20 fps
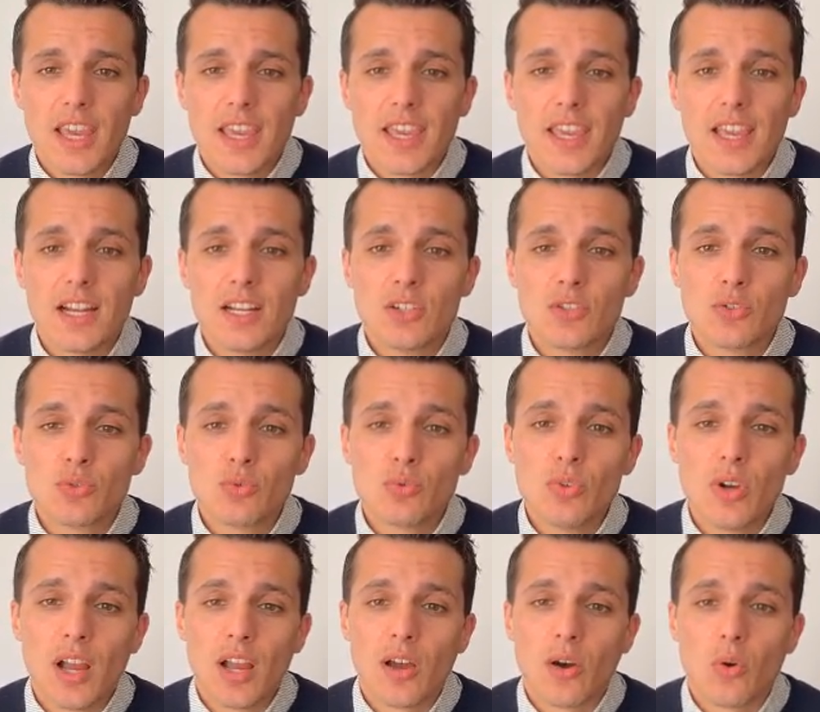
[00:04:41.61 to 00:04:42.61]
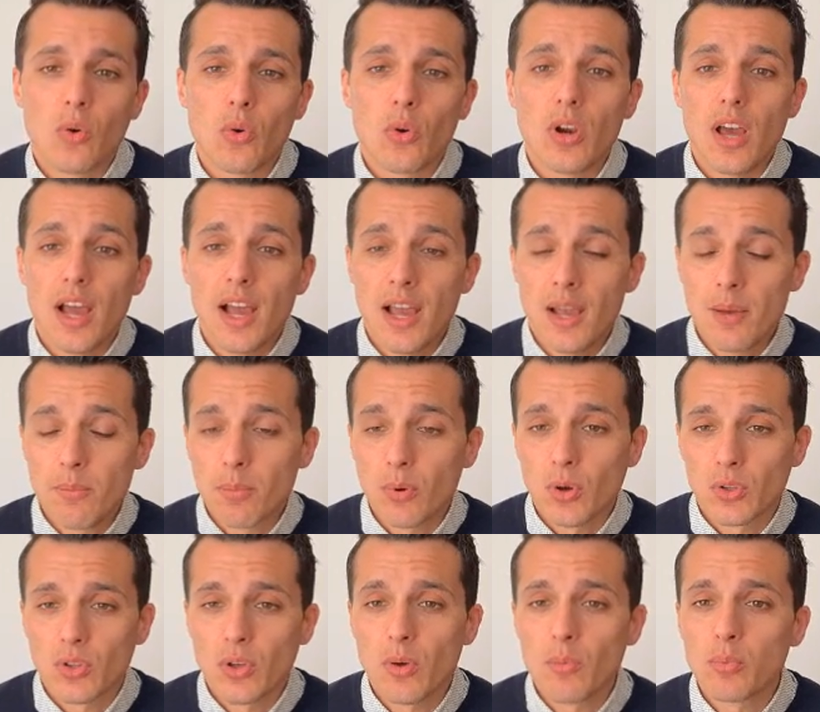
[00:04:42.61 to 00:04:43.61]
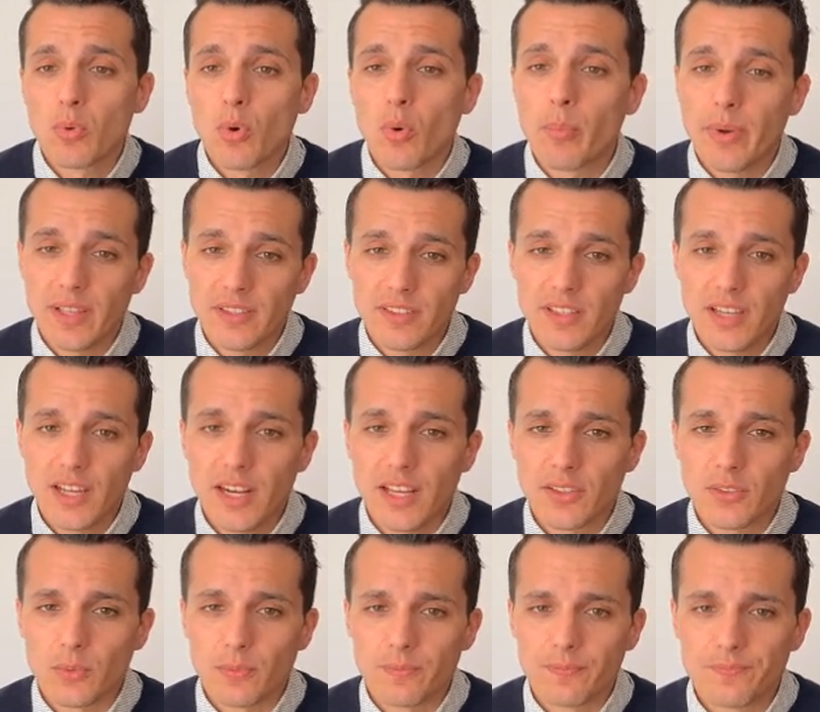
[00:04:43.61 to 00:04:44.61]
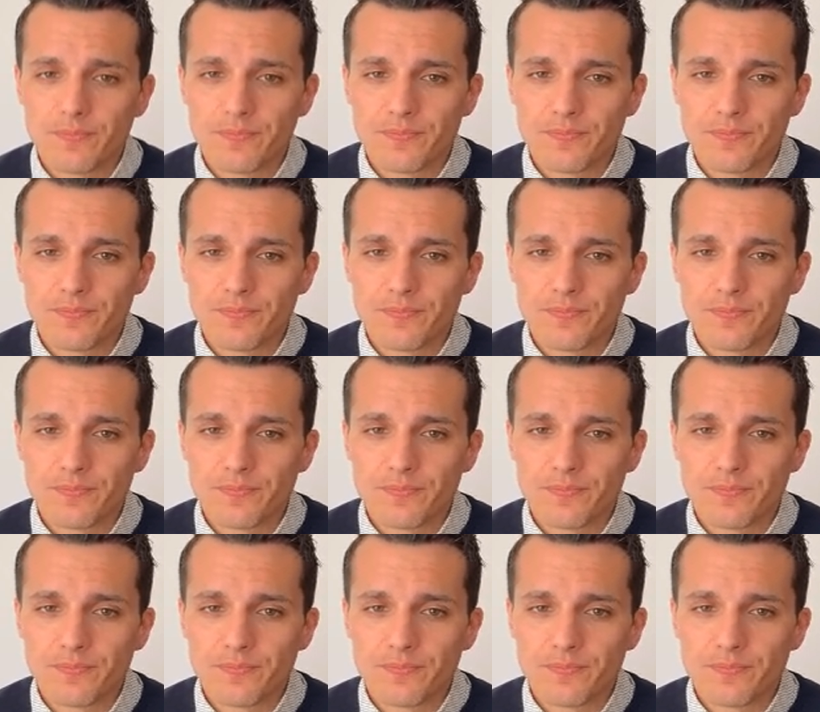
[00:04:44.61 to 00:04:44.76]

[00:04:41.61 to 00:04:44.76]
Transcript: et elle joue un rôle important pour passer à l'action.